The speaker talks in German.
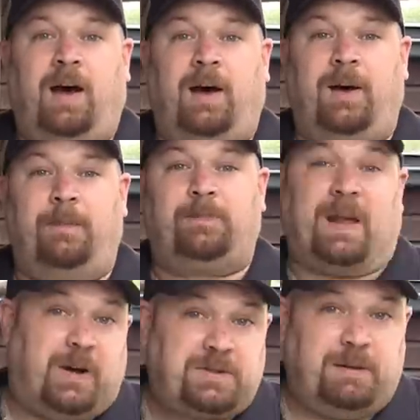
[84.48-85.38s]
Ähm,
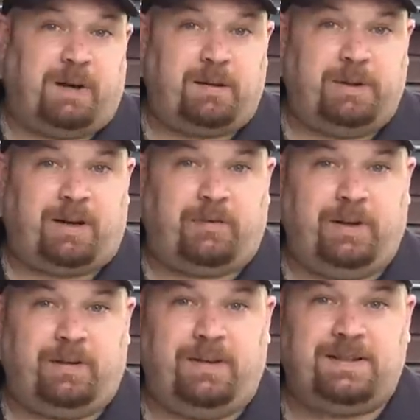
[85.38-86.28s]
außerdem hat er mich darauf
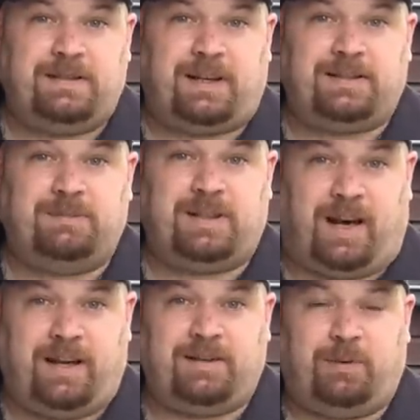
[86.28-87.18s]
hingewiesen, dass im
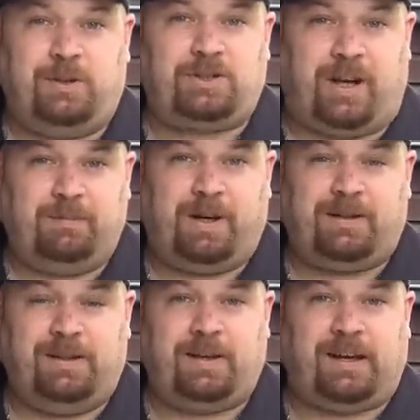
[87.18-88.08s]
Saarland wohl scheinbar
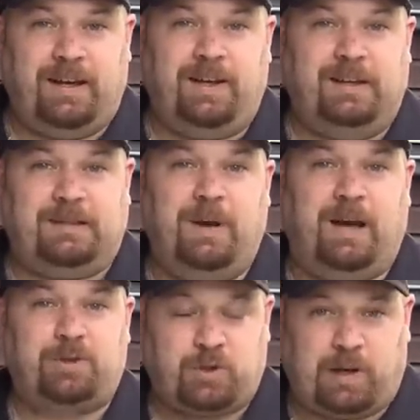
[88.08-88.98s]
die Rehe nicht mehr
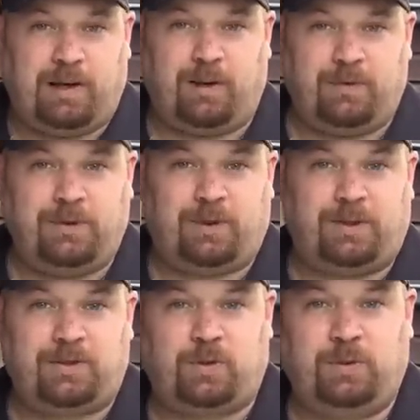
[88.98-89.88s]
am Stück laufen,
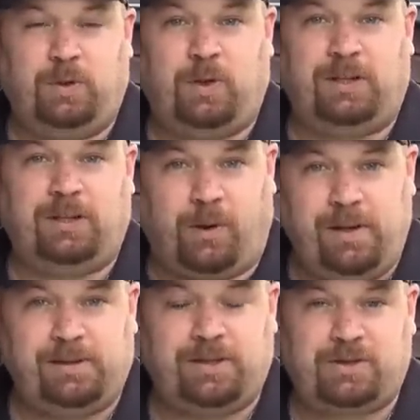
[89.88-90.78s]
sondern schon nur noch die
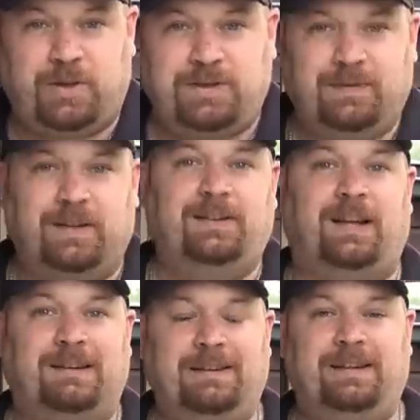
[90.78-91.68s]
Keulen geschossen werden.
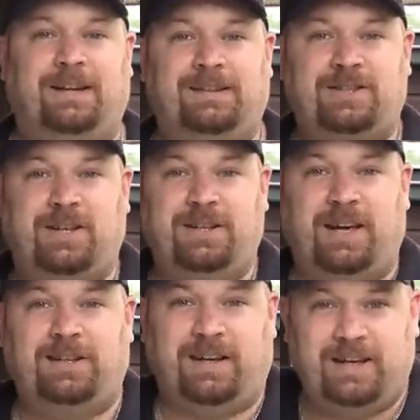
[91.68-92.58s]
Natürlich hat die Jenny
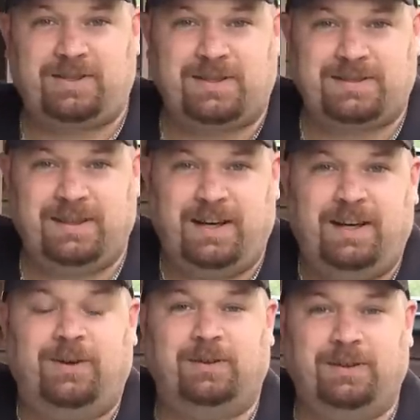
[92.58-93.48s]
ein Reh geschossen
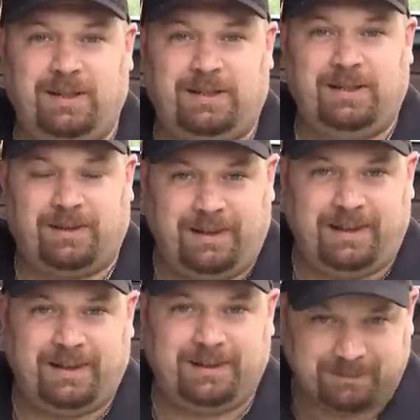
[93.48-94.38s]
und nicht die
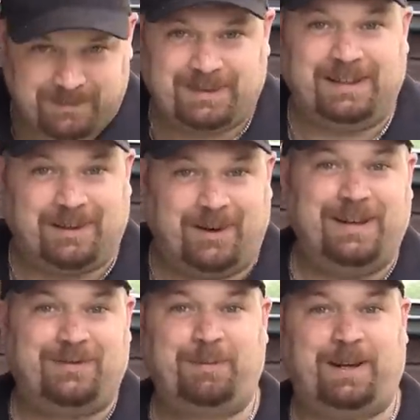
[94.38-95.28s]
Keule. Die
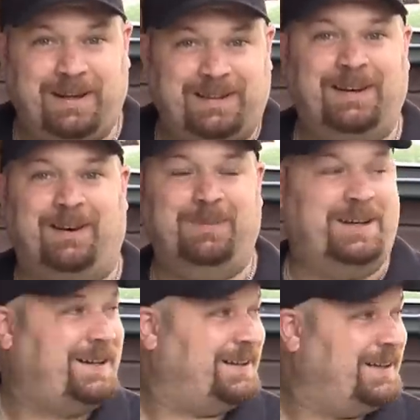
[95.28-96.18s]
Keule vom Reh, die haben
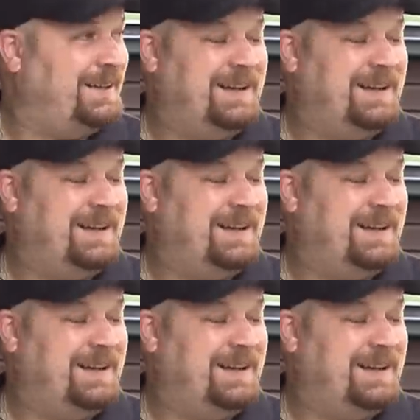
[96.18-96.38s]
wir gekriegt.